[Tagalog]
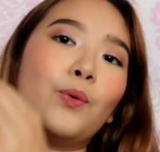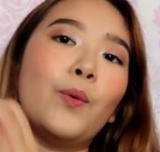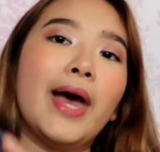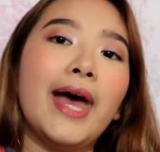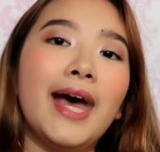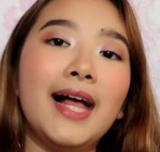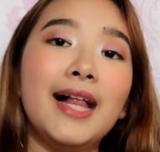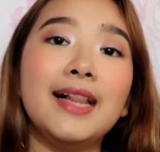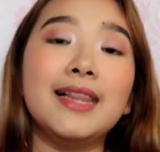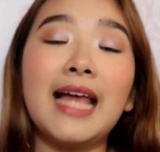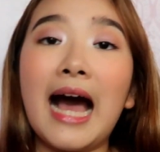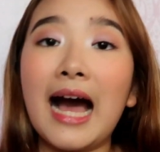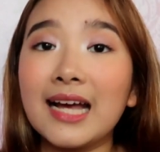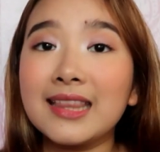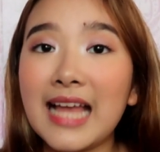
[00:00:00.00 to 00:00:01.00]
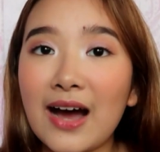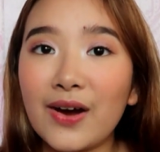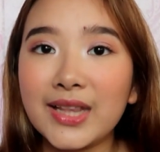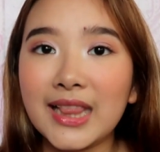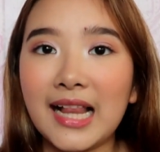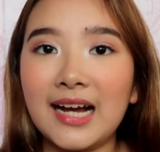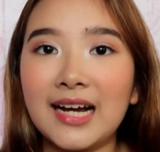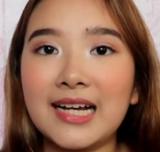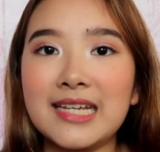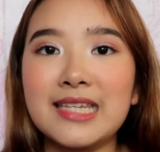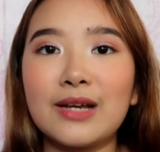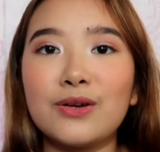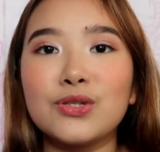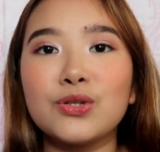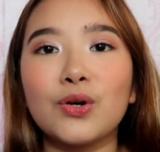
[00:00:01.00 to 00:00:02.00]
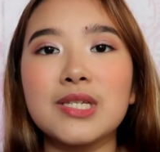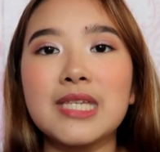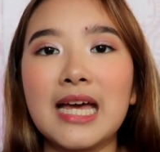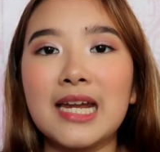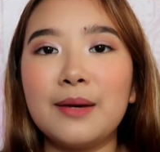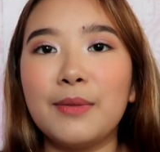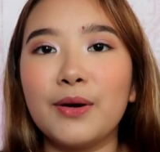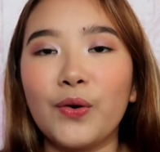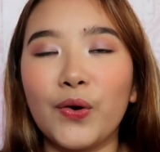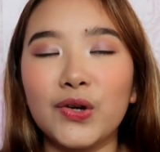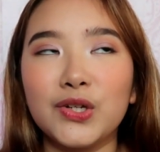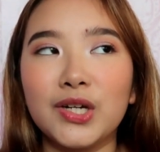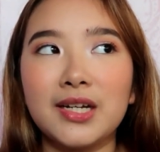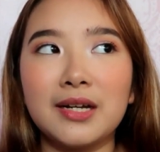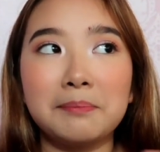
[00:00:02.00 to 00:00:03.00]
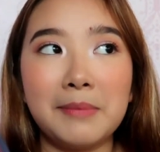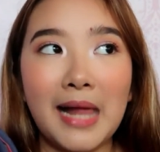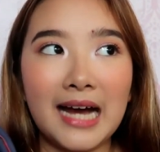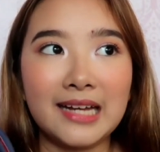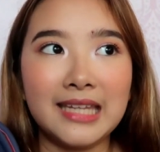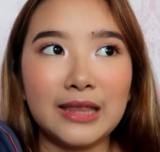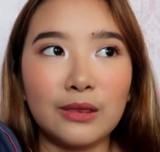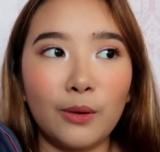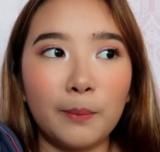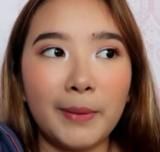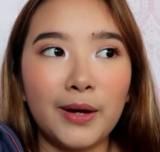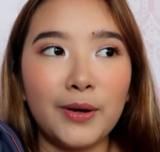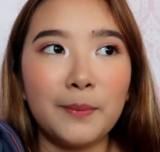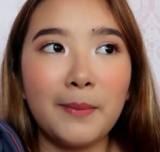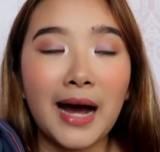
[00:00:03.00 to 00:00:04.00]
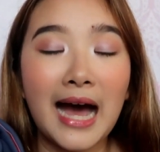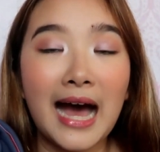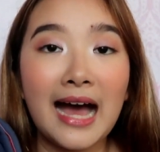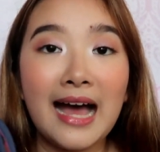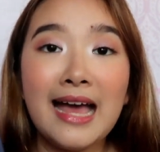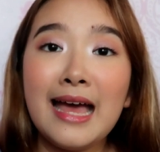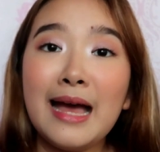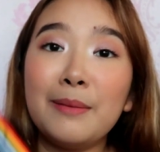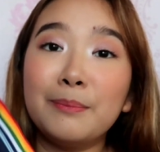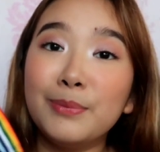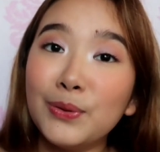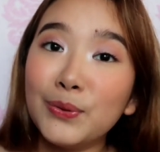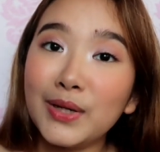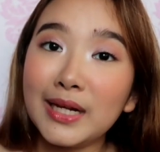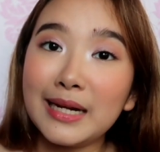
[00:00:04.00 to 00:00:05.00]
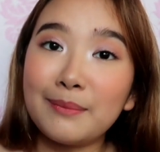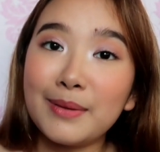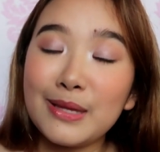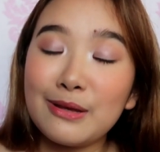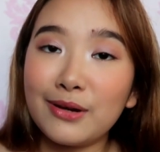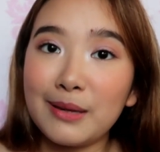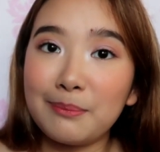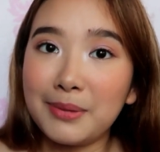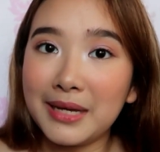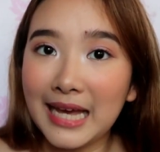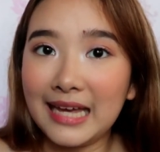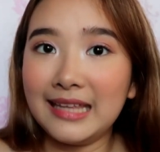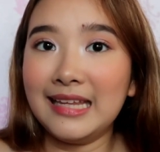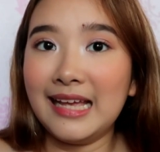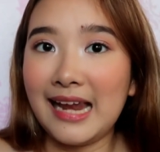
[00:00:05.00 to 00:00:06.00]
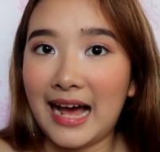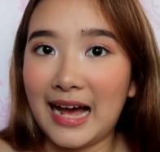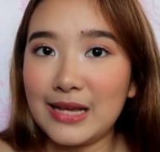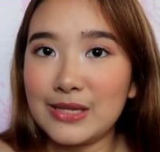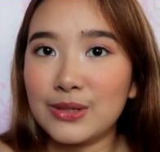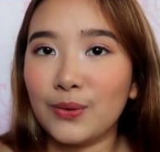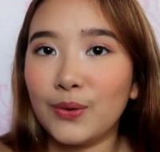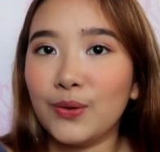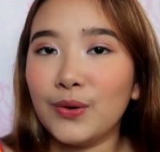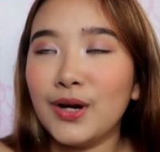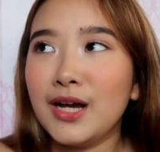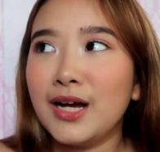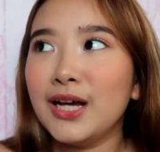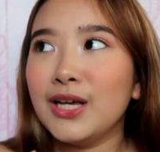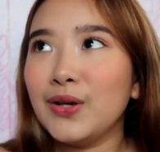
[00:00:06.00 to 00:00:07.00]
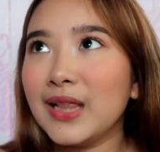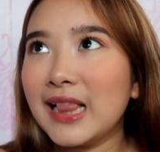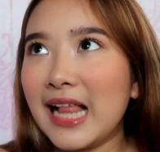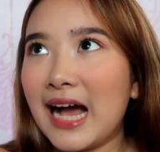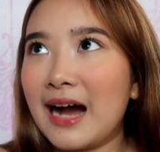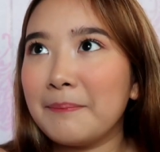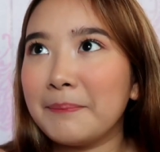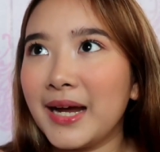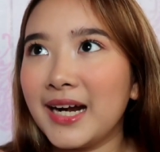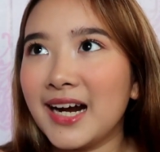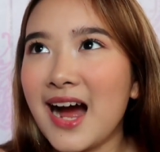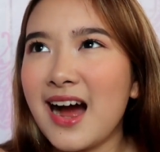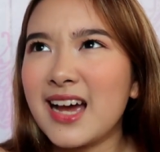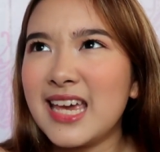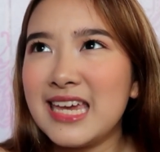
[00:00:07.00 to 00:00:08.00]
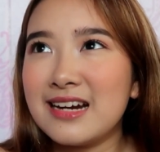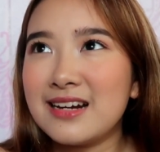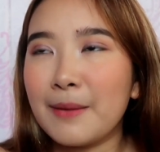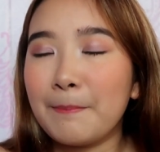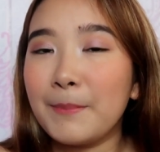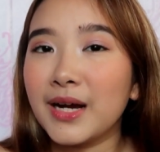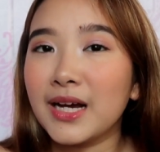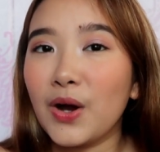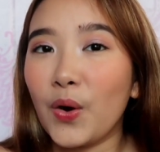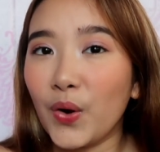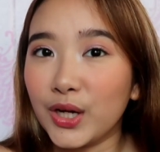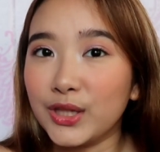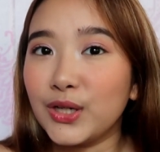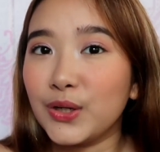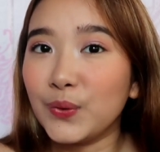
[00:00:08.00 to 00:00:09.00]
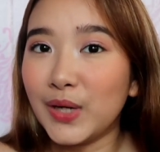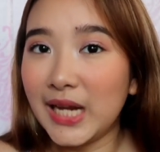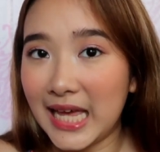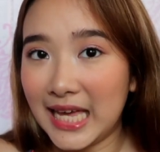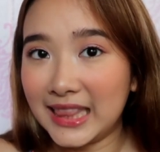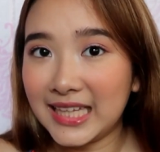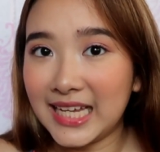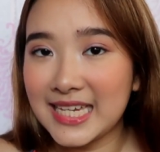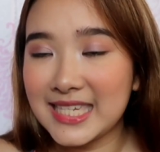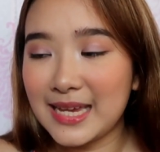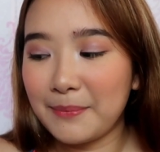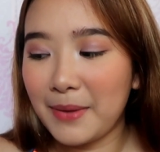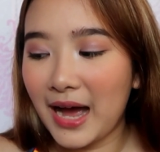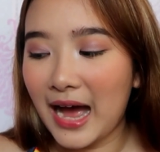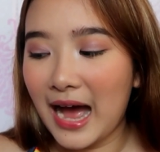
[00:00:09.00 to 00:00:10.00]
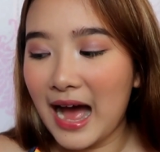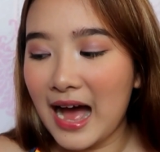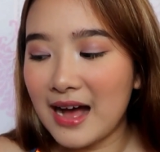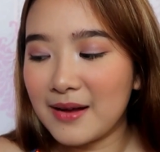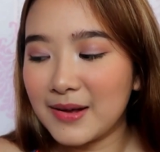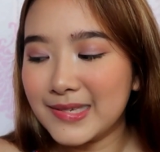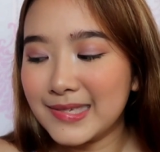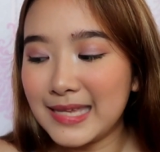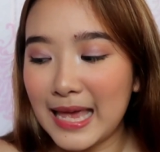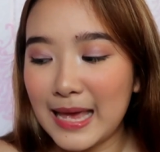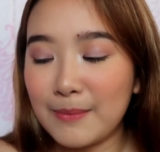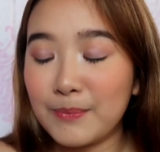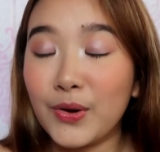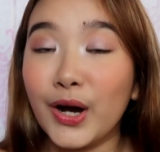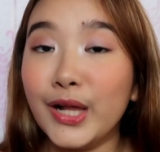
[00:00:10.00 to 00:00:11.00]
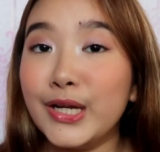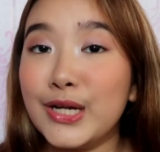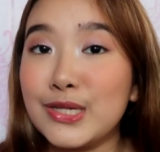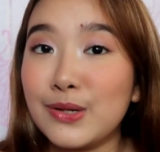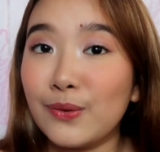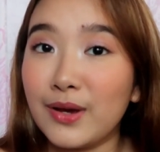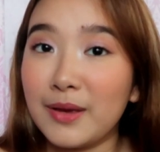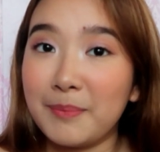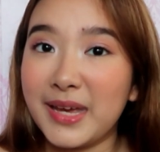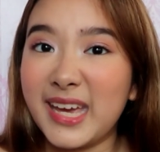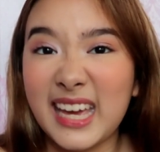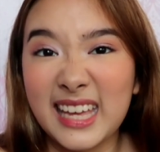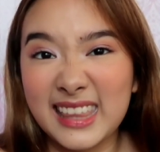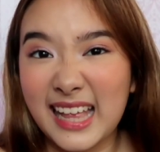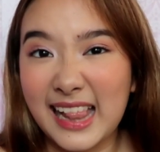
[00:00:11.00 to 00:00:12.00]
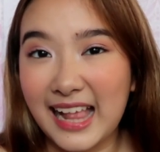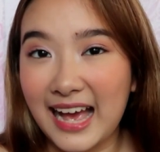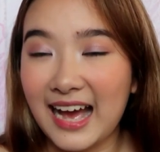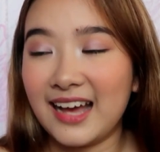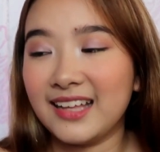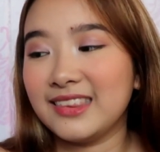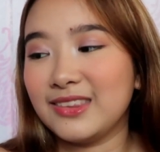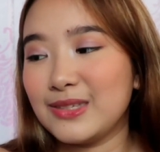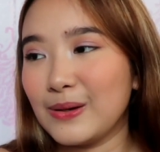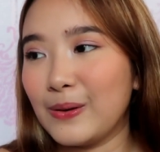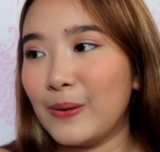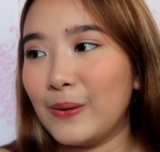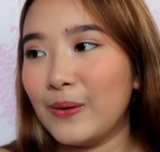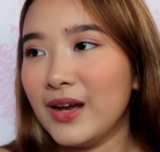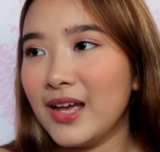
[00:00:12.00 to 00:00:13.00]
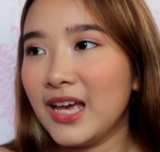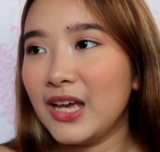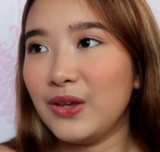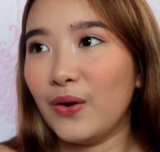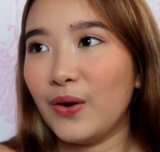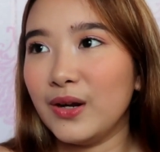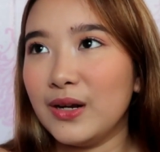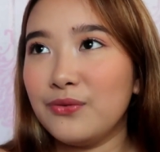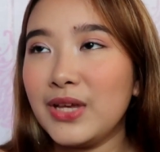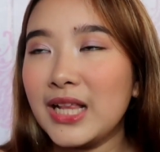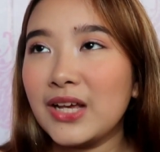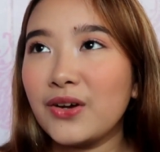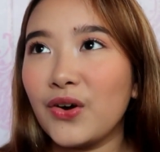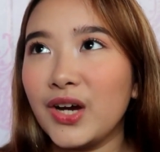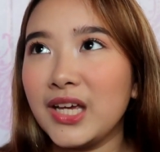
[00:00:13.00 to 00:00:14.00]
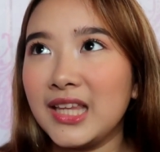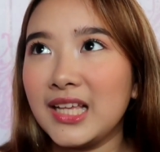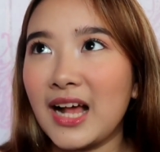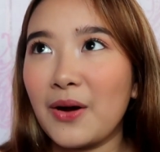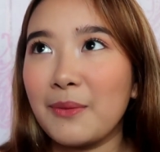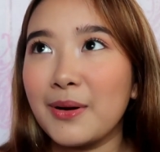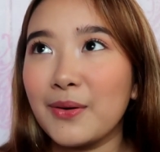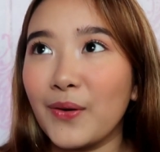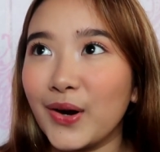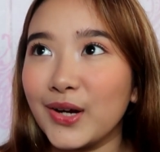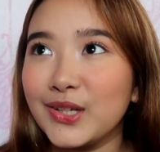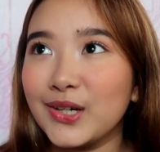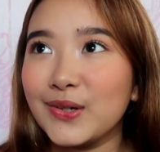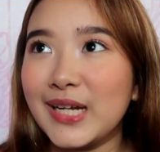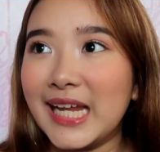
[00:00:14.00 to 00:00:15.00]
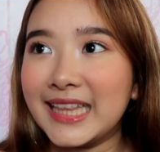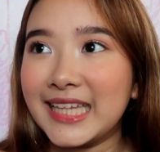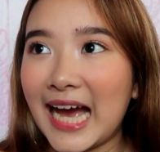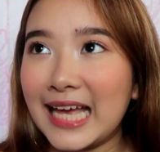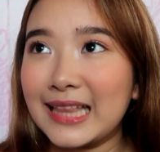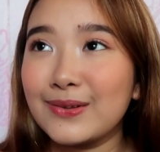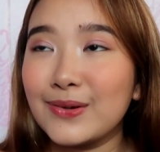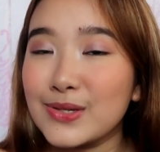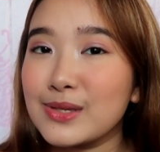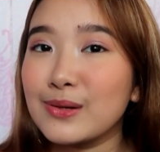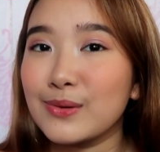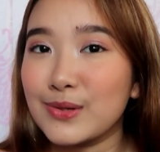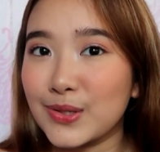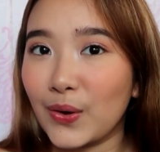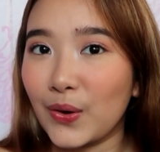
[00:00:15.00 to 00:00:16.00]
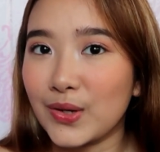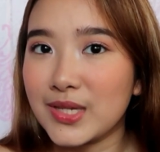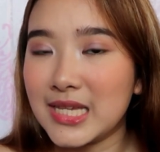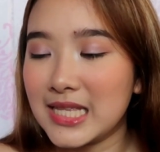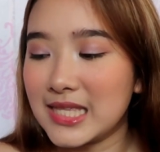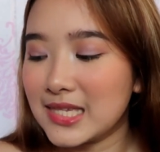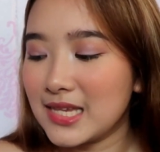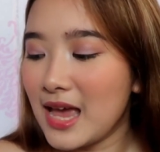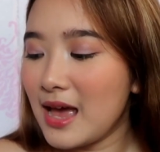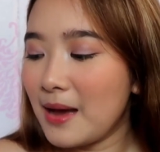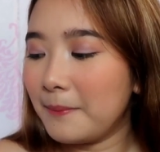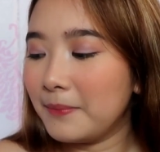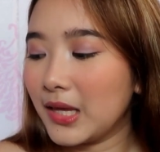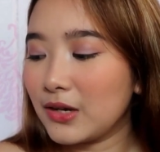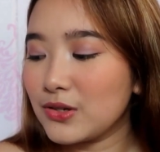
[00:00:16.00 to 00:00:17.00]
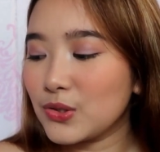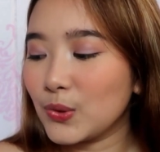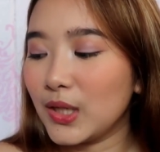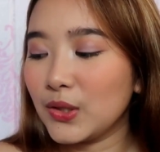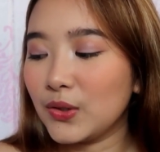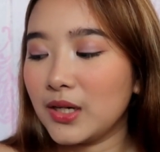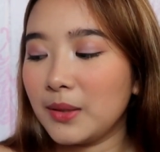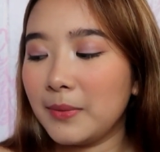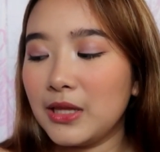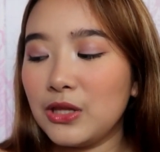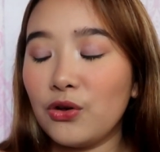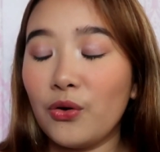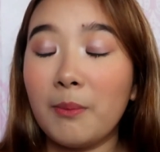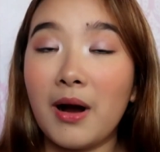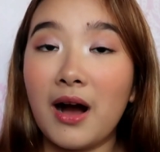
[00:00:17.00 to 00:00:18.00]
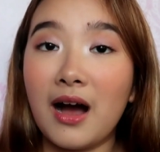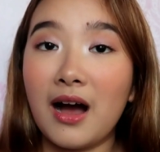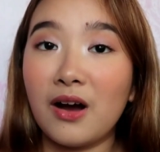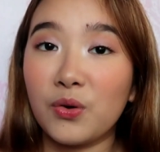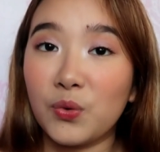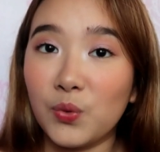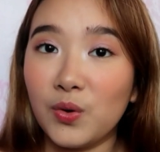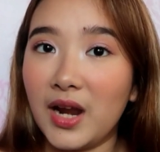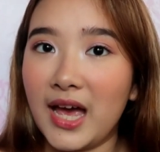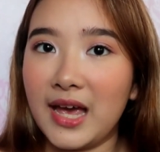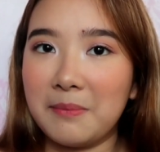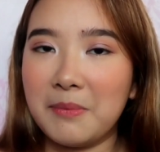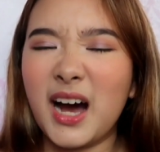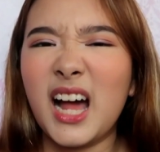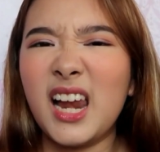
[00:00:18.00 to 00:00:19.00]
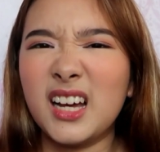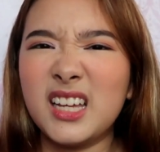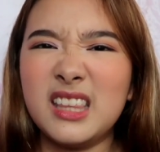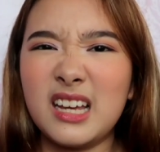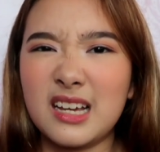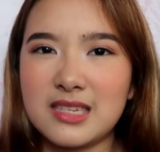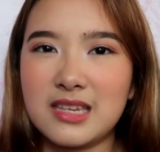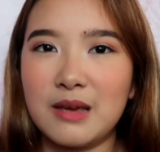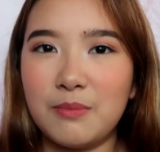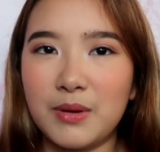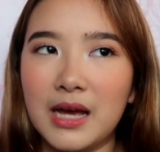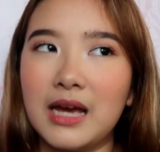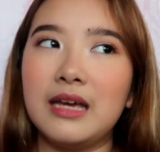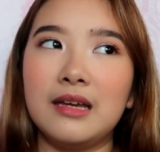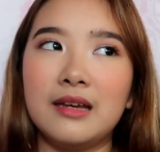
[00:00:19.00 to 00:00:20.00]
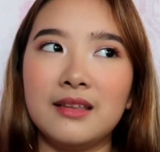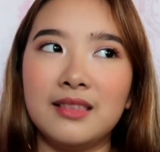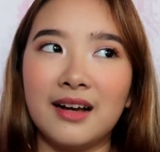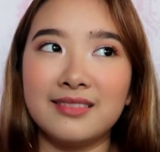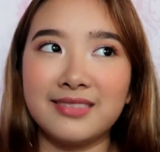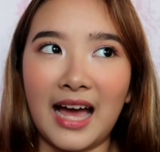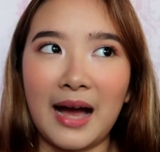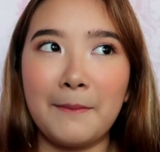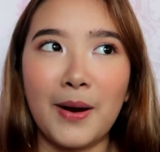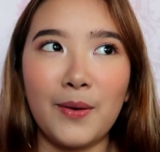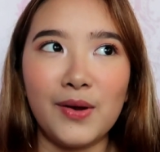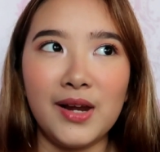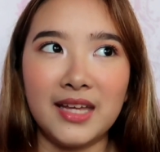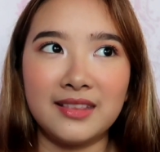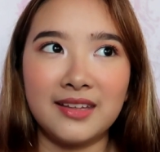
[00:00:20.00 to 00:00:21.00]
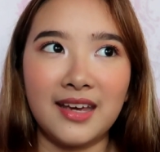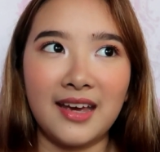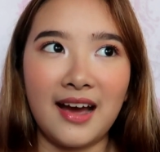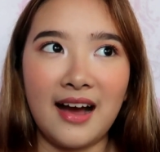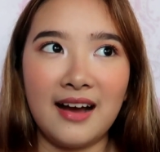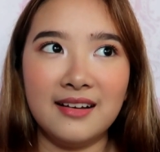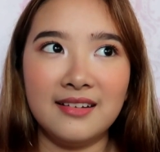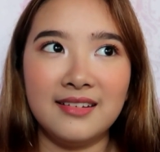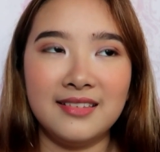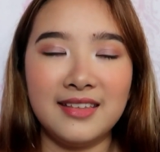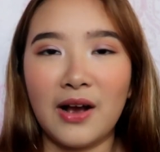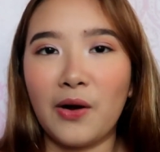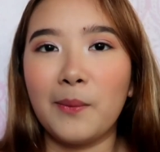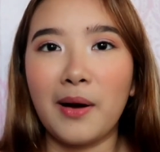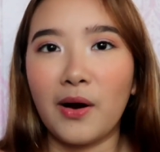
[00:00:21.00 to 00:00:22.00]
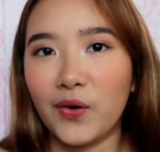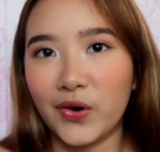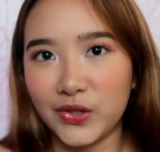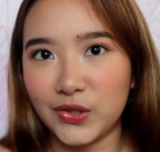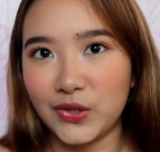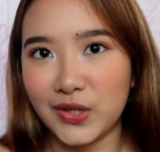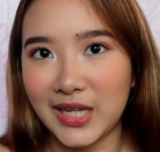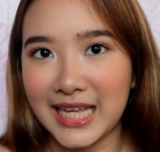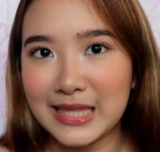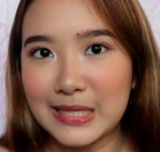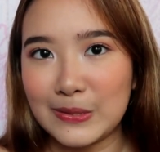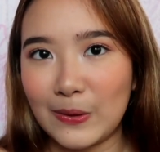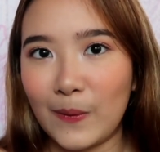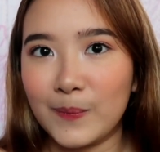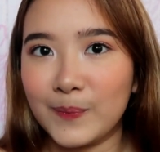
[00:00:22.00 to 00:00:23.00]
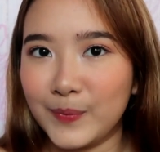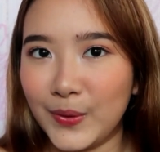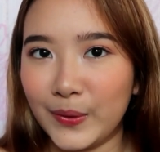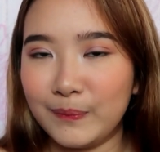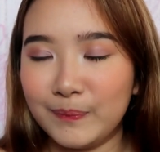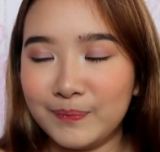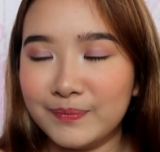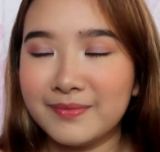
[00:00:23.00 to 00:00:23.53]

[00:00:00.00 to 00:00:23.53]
well. Nakakatakot lang kasi gusto ko sana mag-order ng black nito pero baka blue na naman yung ibigay nila. So, yun lang. Parang ang hirap mag-order ulit kasi baka same colors yung ibigay nila. So, yun. Feeling ko hindi na ako mag-order ulit kahit gustong-gusto ko since nagustuhan ko naman yung mga kulay. Baka lang hindi kasi ibigay ng tama ulit kaya hindi ako maka-order ulit. So, yun.